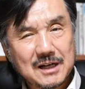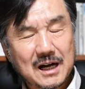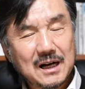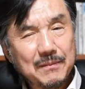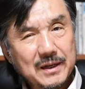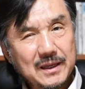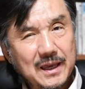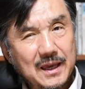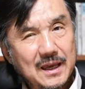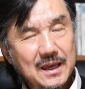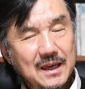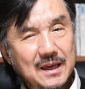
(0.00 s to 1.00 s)

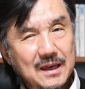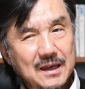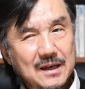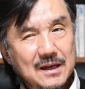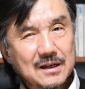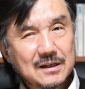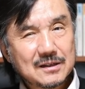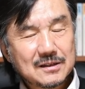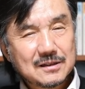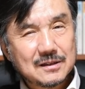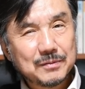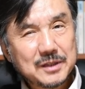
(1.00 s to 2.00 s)
과감하게
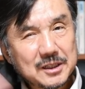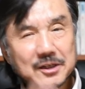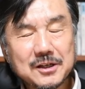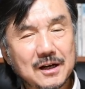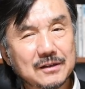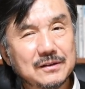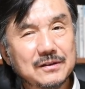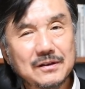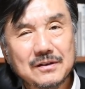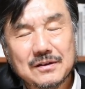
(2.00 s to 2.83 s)
검게 처리하거든요.